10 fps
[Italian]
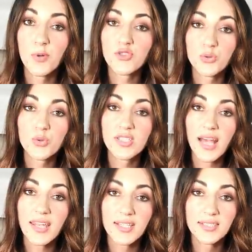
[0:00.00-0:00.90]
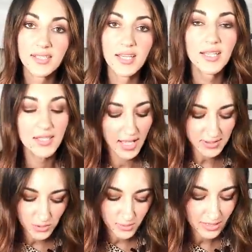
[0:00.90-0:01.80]
Si possono, usare, si possono
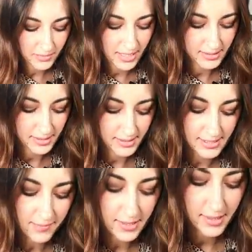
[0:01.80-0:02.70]
usare? Assolutamente, sì. Sì, se